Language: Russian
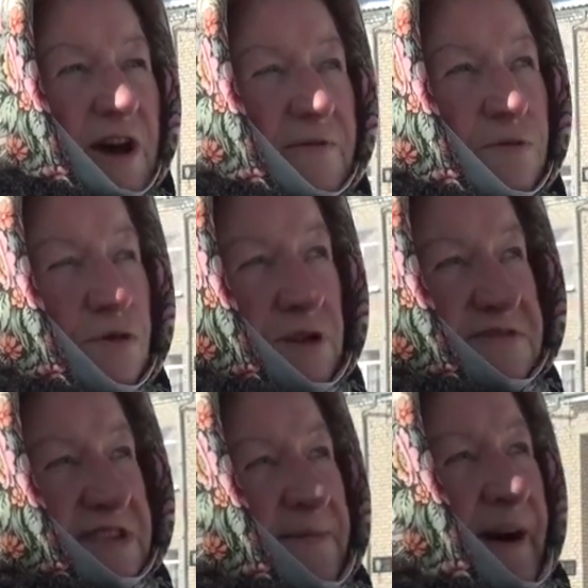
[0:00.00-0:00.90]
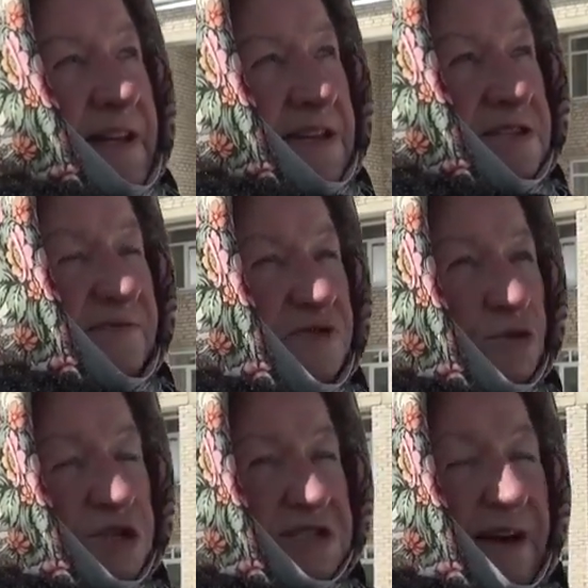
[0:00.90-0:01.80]
Гурловская больница
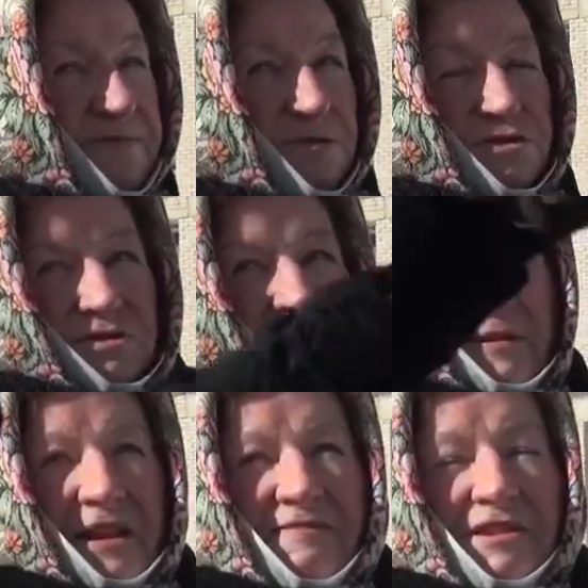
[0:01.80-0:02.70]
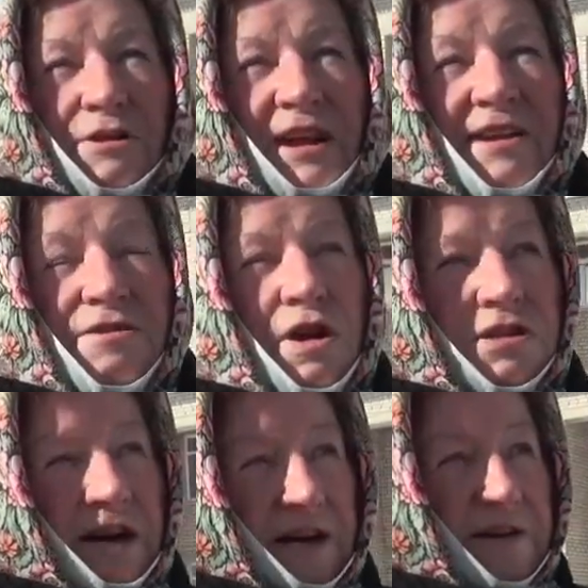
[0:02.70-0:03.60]
всю жизнь обслуживала половину
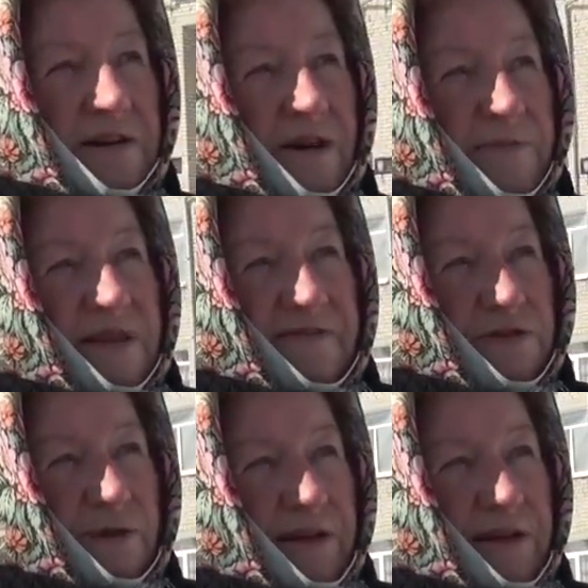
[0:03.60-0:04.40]
района. Половину